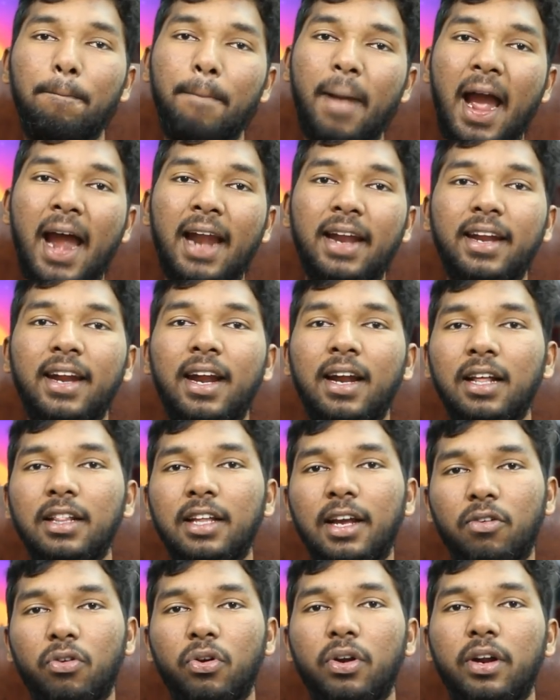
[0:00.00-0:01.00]
బ్యాటరీ
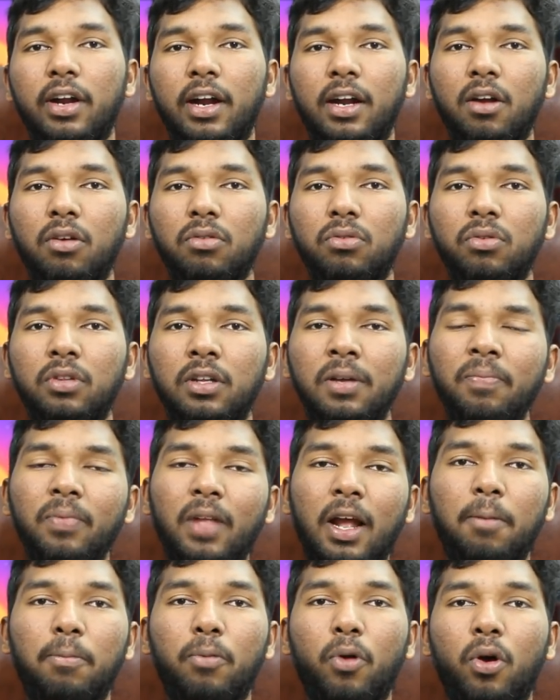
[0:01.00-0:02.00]
అనేది ఎక్కువ డ్రైన్ అవుతుంది
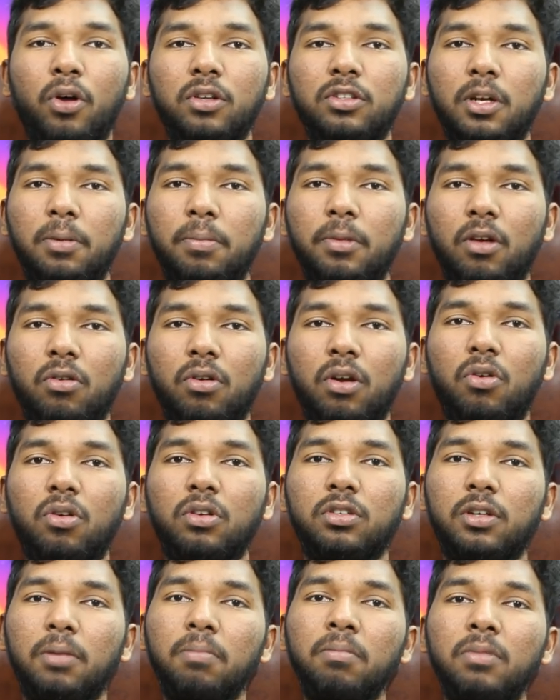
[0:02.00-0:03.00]
అండ్ ప్రాసెసర్ మీద కూడా
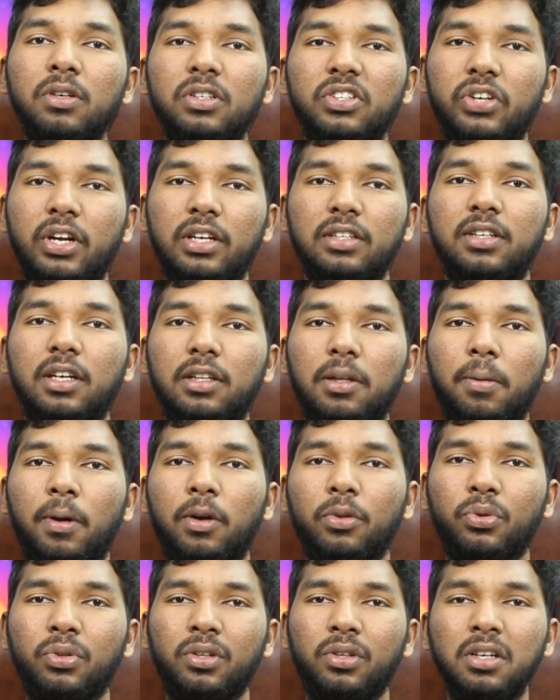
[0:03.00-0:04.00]
కొంచెం స్ట్రెస్ అయితే
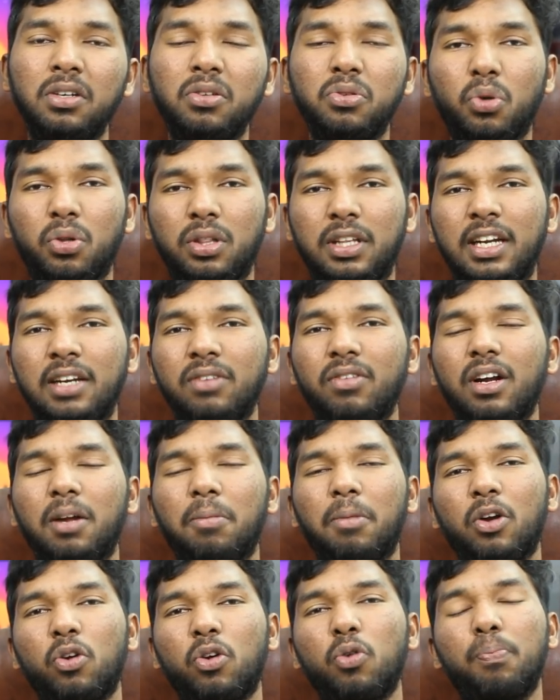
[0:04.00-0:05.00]
పడుతుంది సో దీనివల్ల
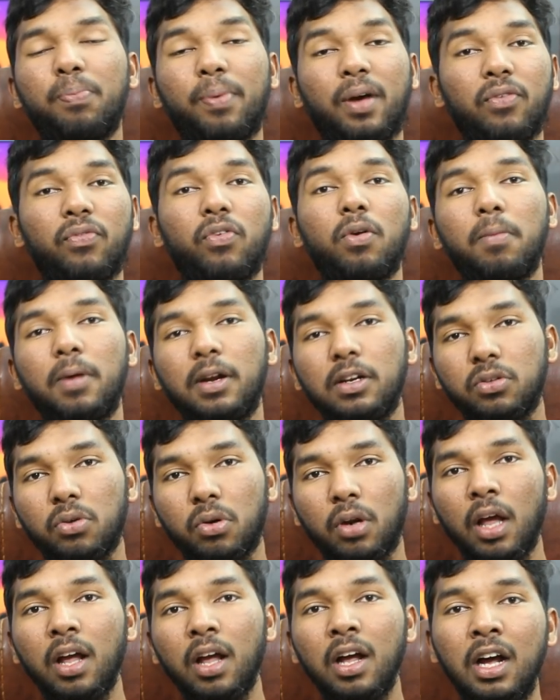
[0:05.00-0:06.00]
మనకు పర్ఫార్మెన్స్ ఇంపార్టెన్స్
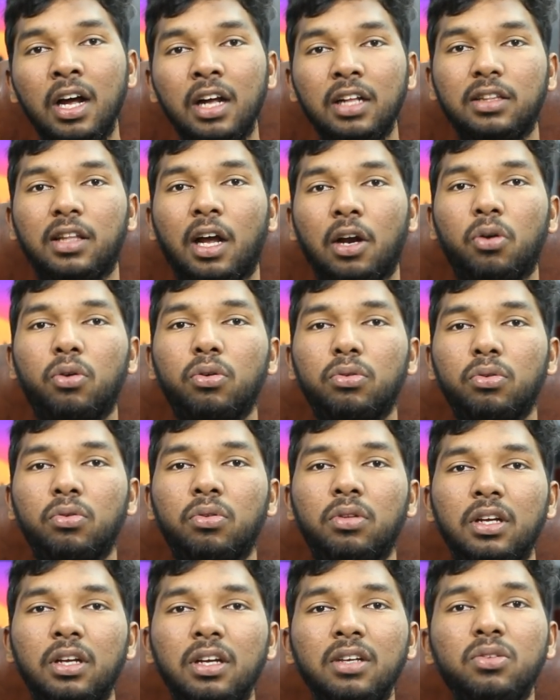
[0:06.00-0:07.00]
కూడా
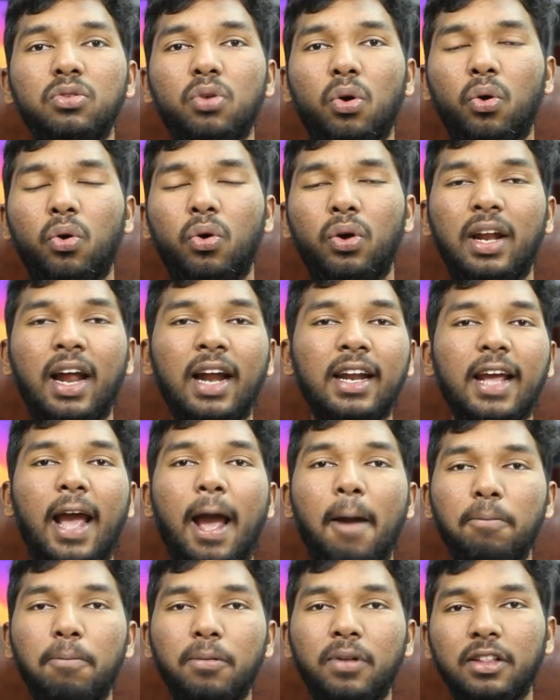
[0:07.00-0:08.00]
తగ్గుతుంది సో ఇలాంటి
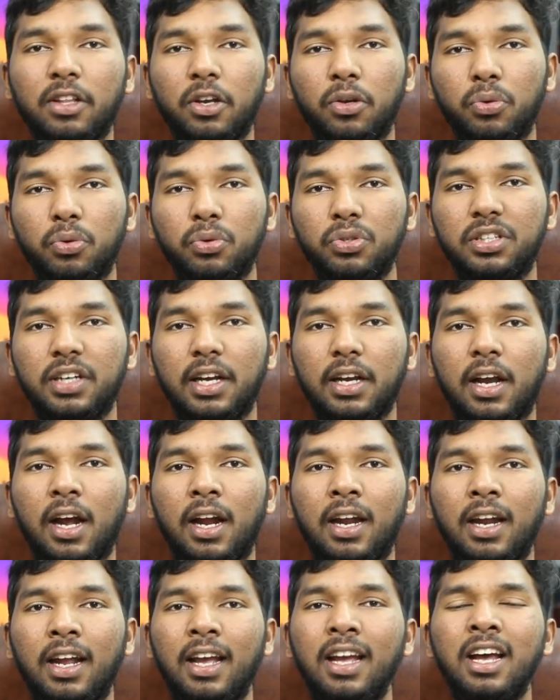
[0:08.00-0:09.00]
యాప్స్ని అయితే యూజ్
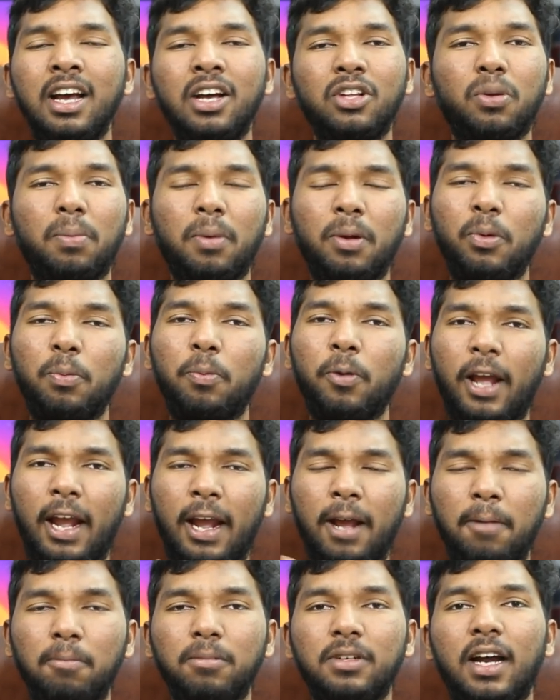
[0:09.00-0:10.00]
చేయకండి సో మనం ఇప్పుడు
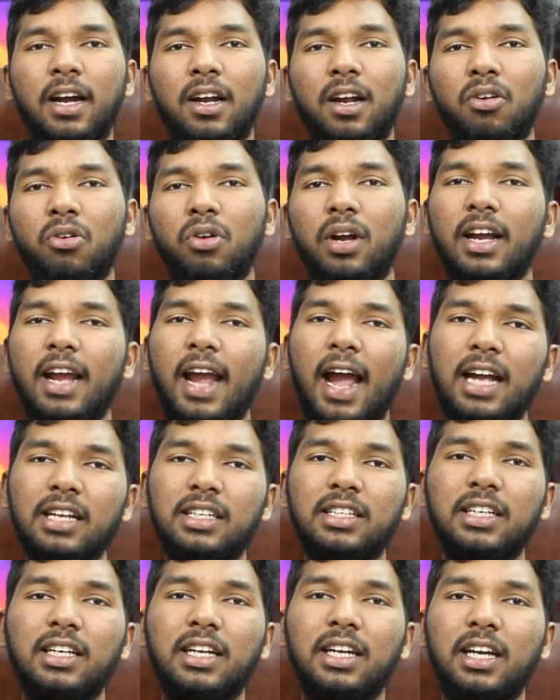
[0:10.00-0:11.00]
ఏం చేయాలని కూడా
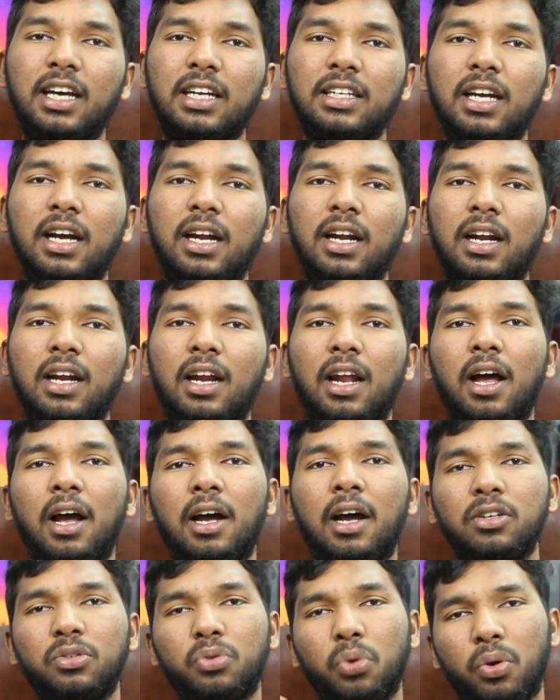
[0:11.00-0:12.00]
క్యాచ్ క్లియర్ చేయాలన్నా
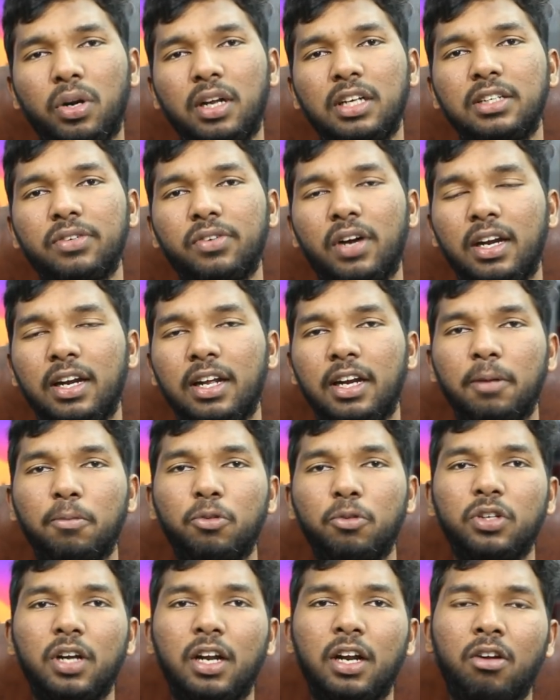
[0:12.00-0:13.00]
స్టోరేజ్ ఇవన్నీ
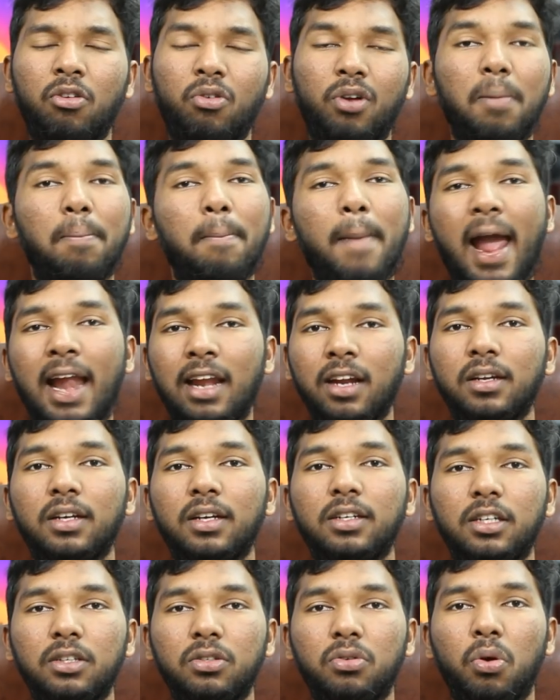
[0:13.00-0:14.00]
రిమూవ్ చేయాలన్నా కూడా మాన్యువల్గా
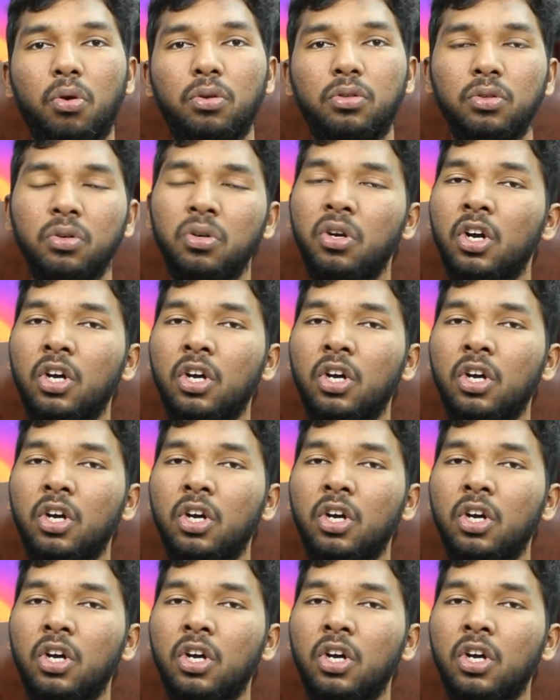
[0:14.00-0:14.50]
చేసుకోవచ్చు